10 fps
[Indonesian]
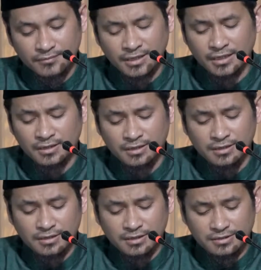Nah,
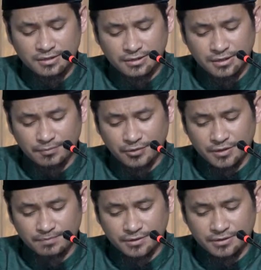di sini poin
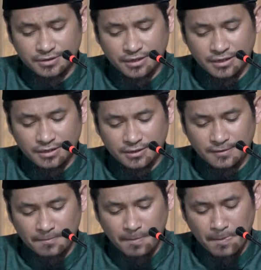penting
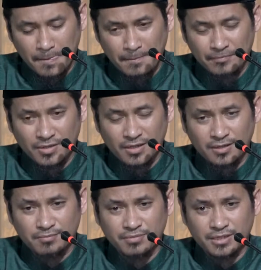
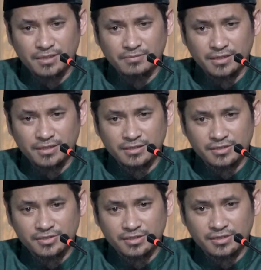
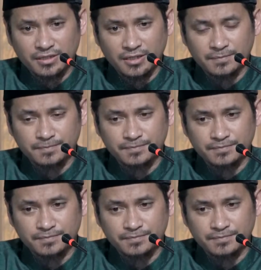bagaimanakah sikap